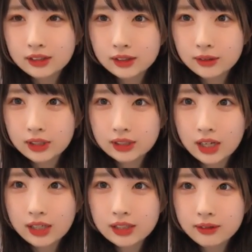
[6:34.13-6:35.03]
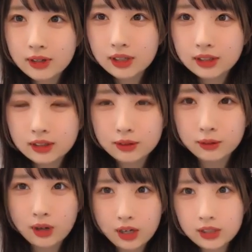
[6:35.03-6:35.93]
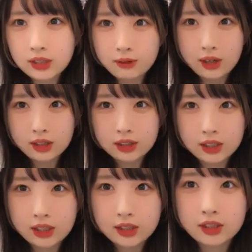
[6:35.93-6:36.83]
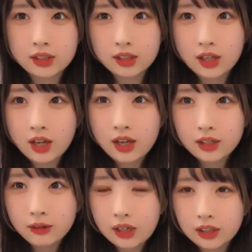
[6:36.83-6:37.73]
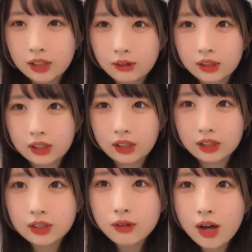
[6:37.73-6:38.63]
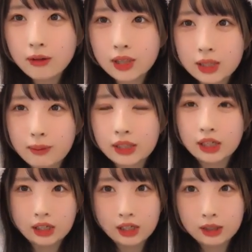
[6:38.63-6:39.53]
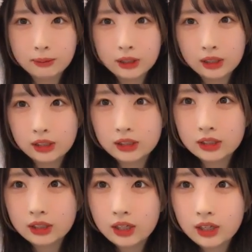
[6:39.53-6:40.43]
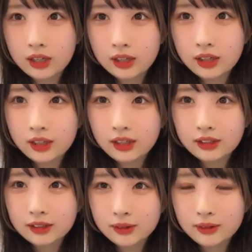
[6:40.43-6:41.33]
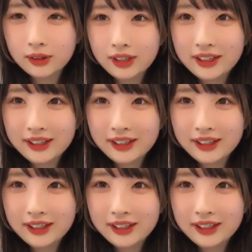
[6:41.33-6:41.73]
そうです朝はそう朝は朝ですよかったよかった朝ごはんはねまだまだですそう